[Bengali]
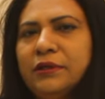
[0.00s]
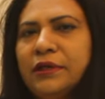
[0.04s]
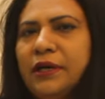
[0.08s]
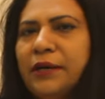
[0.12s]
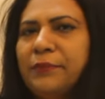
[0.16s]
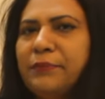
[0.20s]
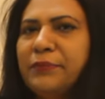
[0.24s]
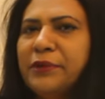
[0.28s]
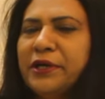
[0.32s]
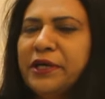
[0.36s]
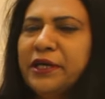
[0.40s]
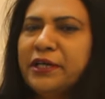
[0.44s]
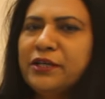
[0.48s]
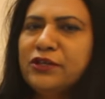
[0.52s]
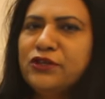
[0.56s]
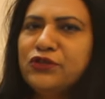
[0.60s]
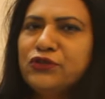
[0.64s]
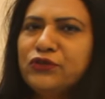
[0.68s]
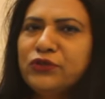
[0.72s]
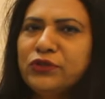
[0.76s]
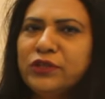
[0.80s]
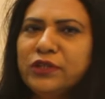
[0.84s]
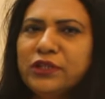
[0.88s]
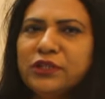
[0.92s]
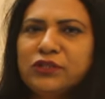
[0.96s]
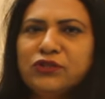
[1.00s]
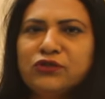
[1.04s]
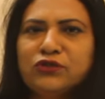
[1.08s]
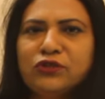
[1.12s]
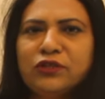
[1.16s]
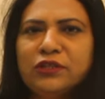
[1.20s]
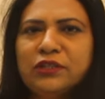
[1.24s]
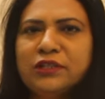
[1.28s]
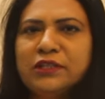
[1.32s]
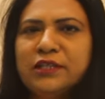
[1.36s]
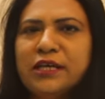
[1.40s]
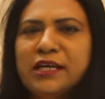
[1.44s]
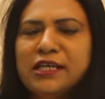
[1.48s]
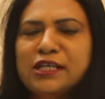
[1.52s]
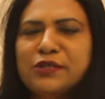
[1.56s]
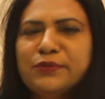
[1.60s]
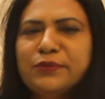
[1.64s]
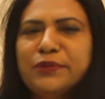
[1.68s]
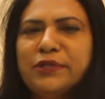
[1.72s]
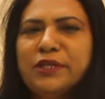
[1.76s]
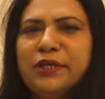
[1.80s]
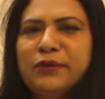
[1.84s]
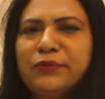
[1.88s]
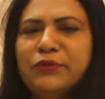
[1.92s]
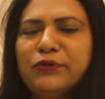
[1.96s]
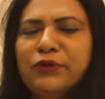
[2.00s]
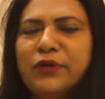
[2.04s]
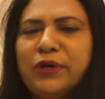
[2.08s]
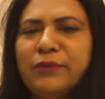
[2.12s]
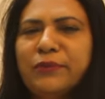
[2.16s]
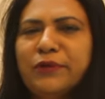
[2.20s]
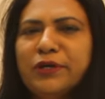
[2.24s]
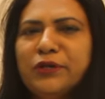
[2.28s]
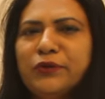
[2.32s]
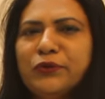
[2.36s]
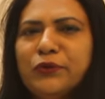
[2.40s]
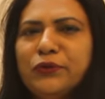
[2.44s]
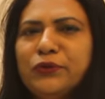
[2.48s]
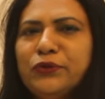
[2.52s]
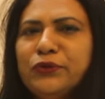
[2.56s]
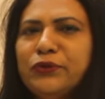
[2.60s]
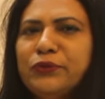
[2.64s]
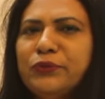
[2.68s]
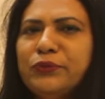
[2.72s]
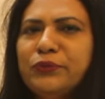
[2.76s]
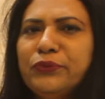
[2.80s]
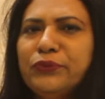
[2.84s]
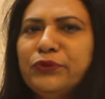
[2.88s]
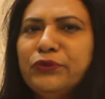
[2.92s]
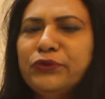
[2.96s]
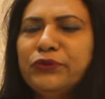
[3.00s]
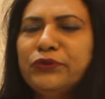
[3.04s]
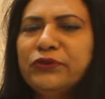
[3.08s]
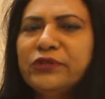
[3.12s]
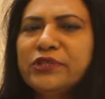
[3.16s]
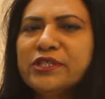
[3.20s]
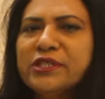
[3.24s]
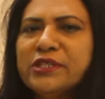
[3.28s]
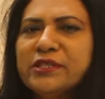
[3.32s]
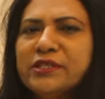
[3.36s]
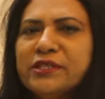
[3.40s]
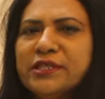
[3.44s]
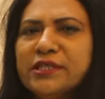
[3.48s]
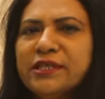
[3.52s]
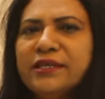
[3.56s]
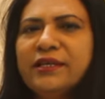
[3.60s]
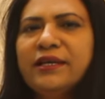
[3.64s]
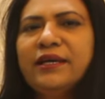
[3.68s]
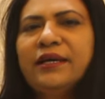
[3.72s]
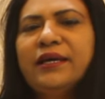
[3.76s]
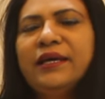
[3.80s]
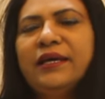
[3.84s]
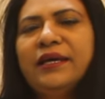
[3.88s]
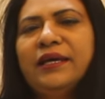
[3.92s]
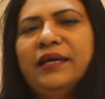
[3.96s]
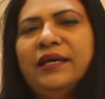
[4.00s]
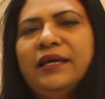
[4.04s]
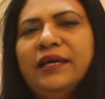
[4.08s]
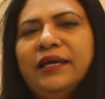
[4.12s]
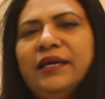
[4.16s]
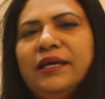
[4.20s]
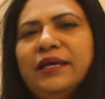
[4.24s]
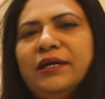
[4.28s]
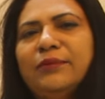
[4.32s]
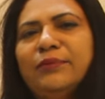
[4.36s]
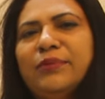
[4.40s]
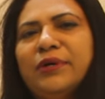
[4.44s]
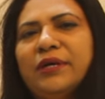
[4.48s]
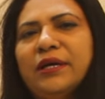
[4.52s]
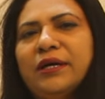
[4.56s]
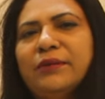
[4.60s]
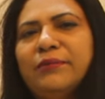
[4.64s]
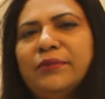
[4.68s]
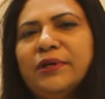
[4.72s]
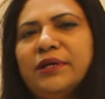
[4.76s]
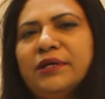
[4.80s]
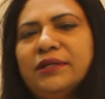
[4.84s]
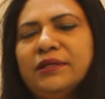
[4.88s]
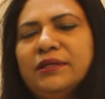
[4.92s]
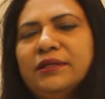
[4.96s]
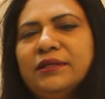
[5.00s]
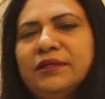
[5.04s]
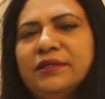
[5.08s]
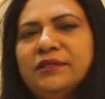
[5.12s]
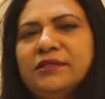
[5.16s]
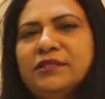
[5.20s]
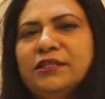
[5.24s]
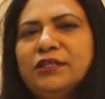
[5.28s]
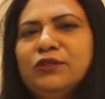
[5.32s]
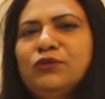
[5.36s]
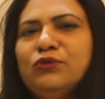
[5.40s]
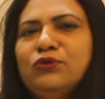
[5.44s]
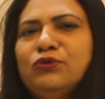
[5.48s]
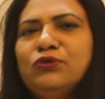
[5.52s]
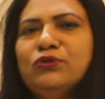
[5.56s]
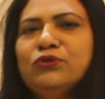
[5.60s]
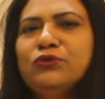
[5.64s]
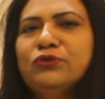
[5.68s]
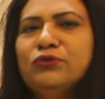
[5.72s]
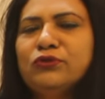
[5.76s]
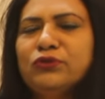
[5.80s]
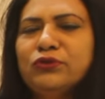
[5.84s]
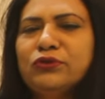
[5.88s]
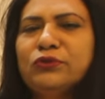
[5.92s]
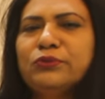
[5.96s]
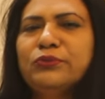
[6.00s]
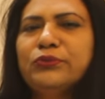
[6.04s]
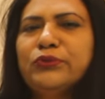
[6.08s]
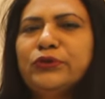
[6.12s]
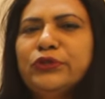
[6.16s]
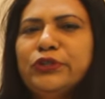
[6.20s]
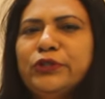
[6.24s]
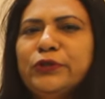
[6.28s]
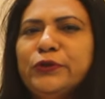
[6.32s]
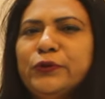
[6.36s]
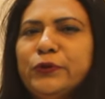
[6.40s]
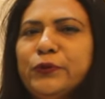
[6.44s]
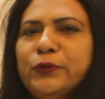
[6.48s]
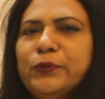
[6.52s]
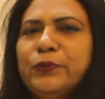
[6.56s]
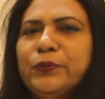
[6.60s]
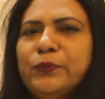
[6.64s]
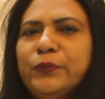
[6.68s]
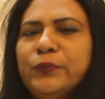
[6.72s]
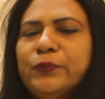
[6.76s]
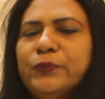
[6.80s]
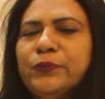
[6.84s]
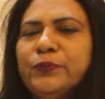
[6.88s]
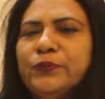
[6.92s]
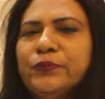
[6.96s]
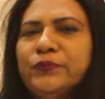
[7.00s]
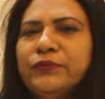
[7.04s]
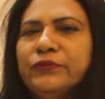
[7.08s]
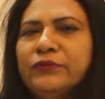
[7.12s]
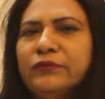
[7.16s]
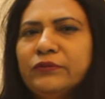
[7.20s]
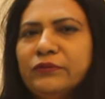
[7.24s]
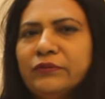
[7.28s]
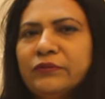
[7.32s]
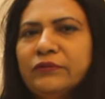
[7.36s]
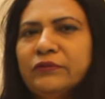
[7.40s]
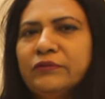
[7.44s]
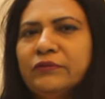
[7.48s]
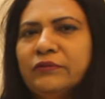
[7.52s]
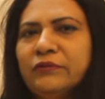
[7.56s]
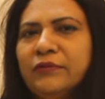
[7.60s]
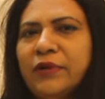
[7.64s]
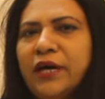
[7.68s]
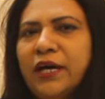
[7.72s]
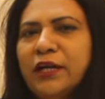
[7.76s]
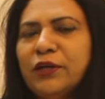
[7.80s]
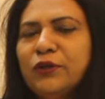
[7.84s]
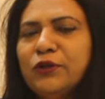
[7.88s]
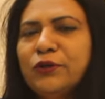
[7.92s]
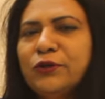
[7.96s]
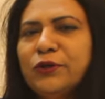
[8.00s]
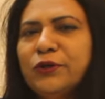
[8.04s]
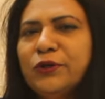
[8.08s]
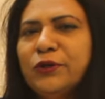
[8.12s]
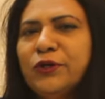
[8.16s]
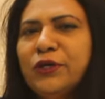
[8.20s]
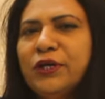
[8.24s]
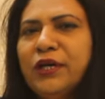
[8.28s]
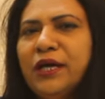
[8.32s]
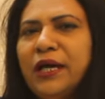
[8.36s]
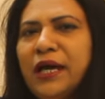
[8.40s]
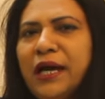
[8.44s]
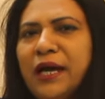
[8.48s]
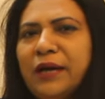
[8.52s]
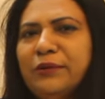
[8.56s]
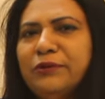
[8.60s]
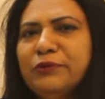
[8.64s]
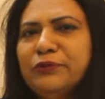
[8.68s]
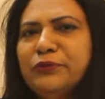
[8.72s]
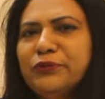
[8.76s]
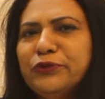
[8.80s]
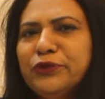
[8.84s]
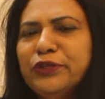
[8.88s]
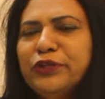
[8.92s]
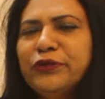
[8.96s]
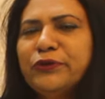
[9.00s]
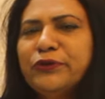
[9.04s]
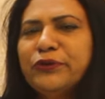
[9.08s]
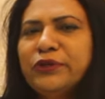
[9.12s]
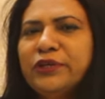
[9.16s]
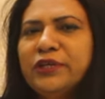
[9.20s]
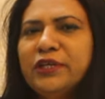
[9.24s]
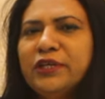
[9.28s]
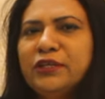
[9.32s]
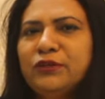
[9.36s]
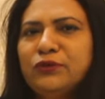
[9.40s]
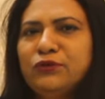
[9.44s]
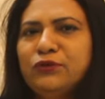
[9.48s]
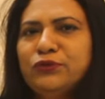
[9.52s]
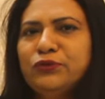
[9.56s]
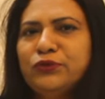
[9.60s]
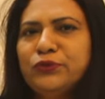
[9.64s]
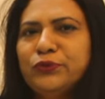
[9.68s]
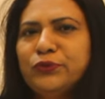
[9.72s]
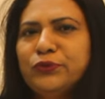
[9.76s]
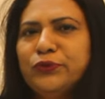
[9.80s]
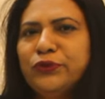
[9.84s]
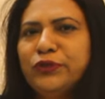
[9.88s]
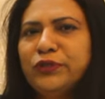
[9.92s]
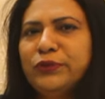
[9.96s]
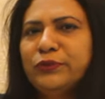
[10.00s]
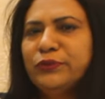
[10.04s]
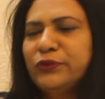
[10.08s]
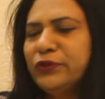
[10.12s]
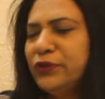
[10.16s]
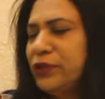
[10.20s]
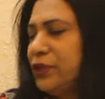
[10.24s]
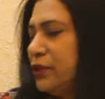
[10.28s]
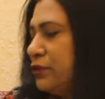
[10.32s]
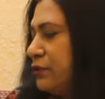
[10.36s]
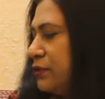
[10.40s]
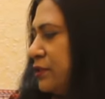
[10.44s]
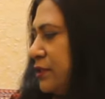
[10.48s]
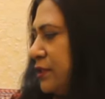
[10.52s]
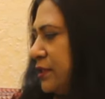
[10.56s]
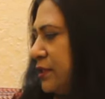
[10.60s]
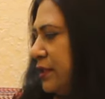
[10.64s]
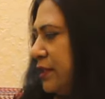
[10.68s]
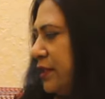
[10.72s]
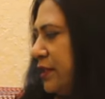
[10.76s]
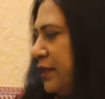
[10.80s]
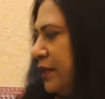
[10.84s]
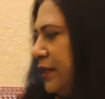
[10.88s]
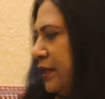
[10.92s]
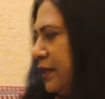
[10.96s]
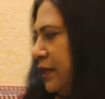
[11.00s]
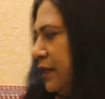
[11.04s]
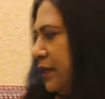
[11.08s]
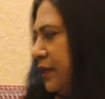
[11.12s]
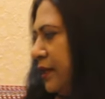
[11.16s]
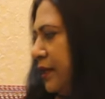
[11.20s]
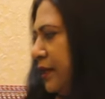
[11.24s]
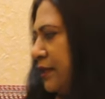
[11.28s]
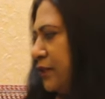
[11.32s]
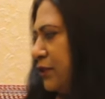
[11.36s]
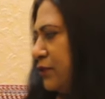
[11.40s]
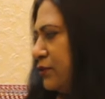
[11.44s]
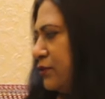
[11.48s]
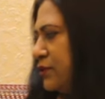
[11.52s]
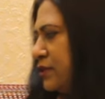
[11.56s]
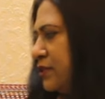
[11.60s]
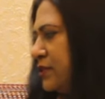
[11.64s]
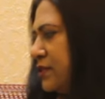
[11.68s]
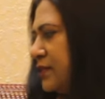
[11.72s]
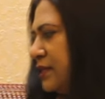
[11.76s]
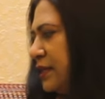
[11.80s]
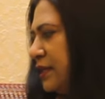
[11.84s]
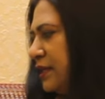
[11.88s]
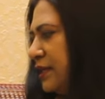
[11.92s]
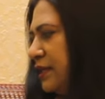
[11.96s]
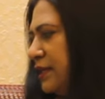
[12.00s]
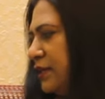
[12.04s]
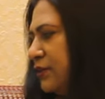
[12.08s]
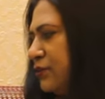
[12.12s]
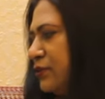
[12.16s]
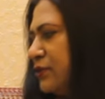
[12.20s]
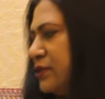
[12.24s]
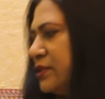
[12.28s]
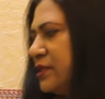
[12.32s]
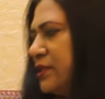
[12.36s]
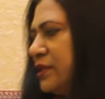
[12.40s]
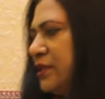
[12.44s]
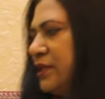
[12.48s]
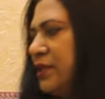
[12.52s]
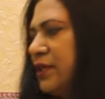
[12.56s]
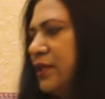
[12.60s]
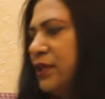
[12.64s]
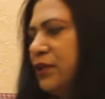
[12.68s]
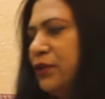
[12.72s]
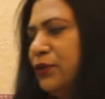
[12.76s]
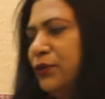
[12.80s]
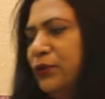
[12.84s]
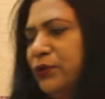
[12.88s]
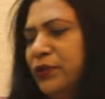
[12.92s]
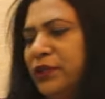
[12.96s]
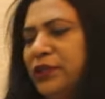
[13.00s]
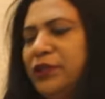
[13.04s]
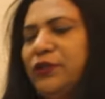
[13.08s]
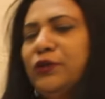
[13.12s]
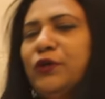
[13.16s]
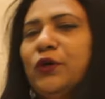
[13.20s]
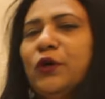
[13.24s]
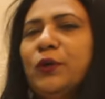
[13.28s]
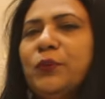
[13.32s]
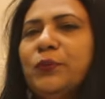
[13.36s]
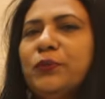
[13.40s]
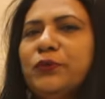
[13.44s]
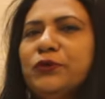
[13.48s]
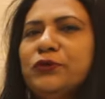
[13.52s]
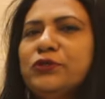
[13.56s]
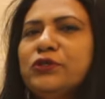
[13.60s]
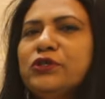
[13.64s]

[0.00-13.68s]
আপনারা নিশ্চয়ই এই স্টলটিতে আসবেন এবং আমার নতুন বইও এসছে এবার আমার যে দুটো নতুন বই খুব ভালো আমি মনে করি দুটো বইয়ের মধ্যে হচ্ছে একটি হচ্ছে সেলিনা হোসেনের নদীর গল্প